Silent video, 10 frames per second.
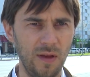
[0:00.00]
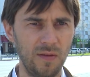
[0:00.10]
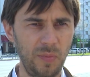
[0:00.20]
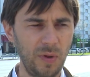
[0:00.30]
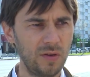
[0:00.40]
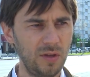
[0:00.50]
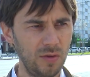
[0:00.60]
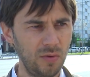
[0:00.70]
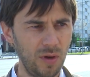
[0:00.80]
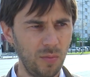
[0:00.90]
Во-первых,
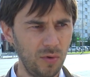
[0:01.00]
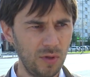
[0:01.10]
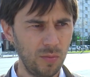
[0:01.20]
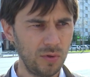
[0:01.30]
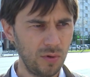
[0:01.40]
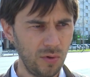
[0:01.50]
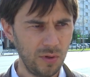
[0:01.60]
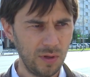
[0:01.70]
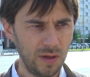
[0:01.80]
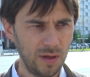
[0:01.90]
территория будет
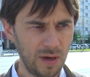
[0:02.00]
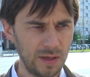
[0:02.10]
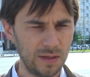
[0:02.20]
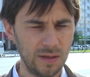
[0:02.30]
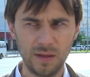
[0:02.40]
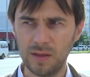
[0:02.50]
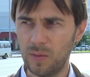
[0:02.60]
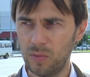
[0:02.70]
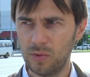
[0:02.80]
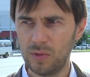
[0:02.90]
обустроена, раз.
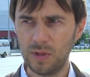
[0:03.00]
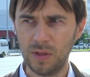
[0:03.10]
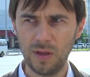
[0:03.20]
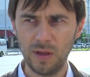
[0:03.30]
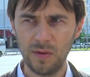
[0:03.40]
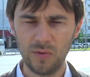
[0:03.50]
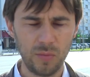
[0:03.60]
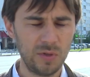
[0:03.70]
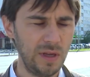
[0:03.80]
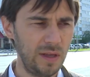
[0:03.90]
Там будут э, в
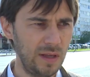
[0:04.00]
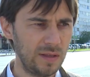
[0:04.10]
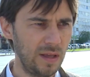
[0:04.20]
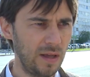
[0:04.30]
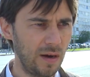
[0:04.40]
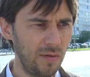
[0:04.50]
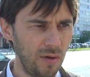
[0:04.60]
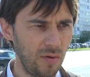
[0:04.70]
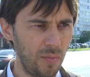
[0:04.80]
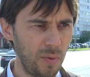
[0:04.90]
том числе и детские
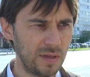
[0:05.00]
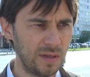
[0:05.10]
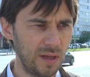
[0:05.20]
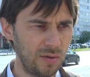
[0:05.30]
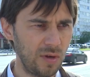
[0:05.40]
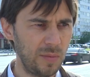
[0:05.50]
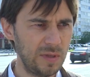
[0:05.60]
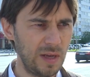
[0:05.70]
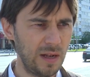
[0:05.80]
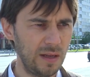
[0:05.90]
игровые комплексы, которые
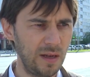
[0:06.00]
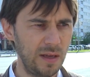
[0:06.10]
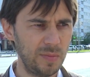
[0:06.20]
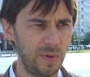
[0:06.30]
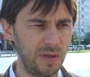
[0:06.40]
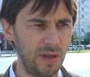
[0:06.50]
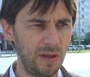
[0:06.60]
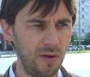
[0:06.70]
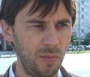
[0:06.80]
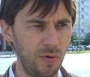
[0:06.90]
обязательны для
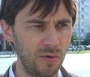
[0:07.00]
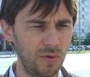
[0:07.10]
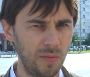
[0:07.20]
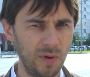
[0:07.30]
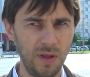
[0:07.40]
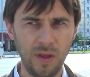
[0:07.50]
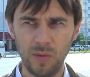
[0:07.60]
исполнения любого дома.